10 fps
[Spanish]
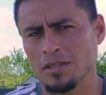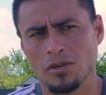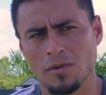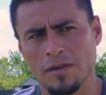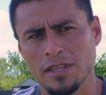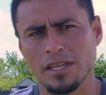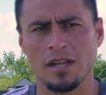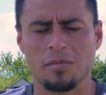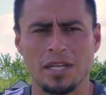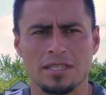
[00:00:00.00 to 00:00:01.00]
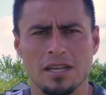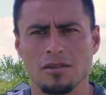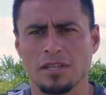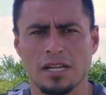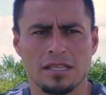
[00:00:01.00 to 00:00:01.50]
y no va a venir a
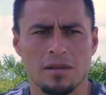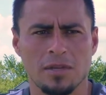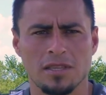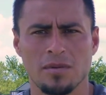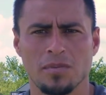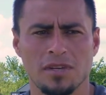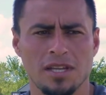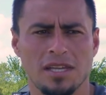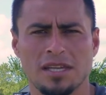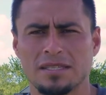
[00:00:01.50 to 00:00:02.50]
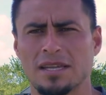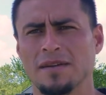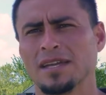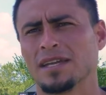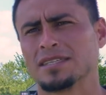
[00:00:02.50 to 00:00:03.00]
expresarlo directamente porque
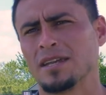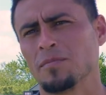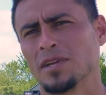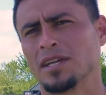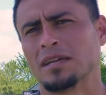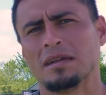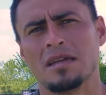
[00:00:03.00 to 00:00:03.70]
sabes que siempre